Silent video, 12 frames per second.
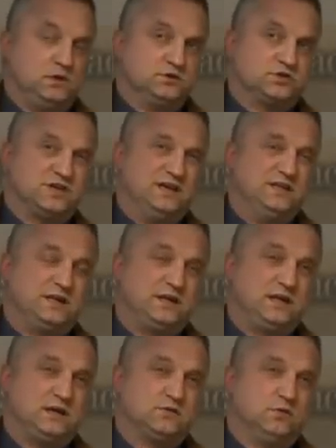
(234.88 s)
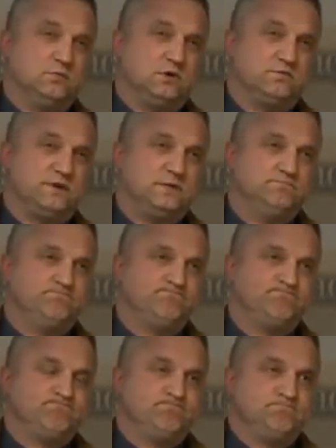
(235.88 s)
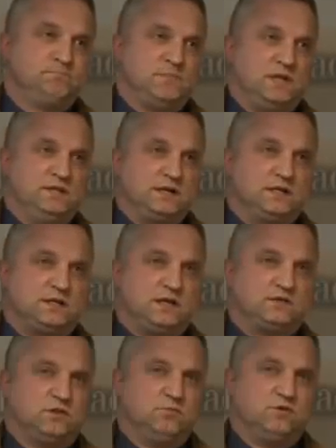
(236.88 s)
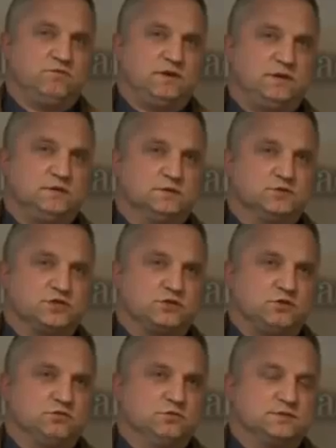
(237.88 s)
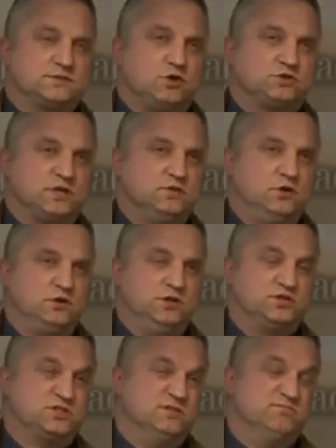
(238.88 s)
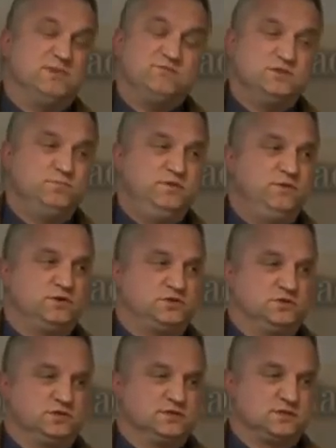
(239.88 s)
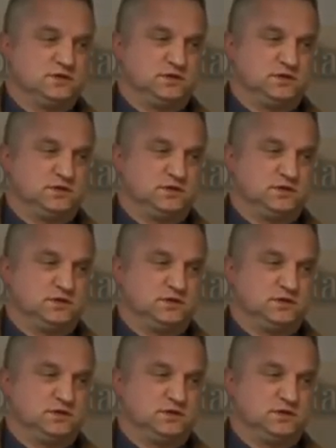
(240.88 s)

że energia atomowa energetyka atomowa, e, że to skok technologiczny. Mam wątpliwości, czy to jest skok